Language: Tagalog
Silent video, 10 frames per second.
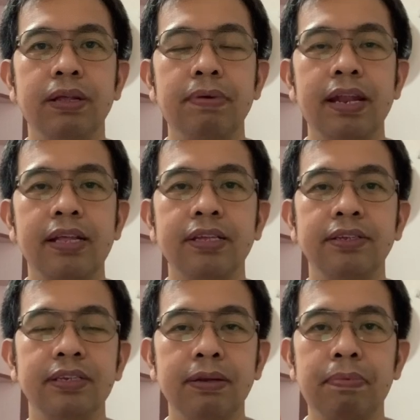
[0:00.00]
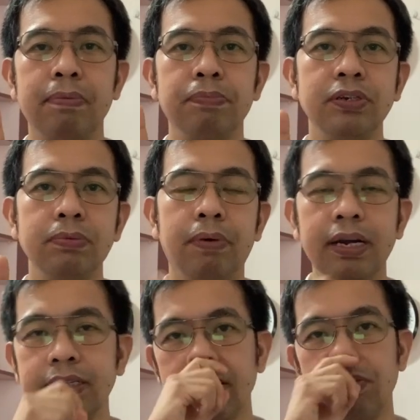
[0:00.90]
naman natin yung isa pang fuse
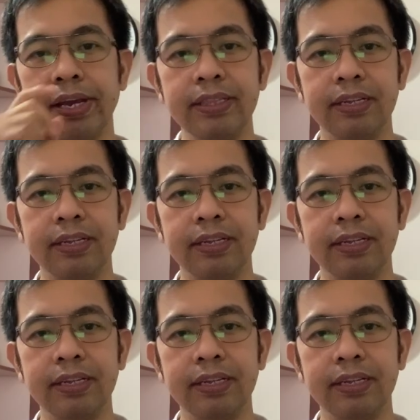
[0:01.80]
box. Located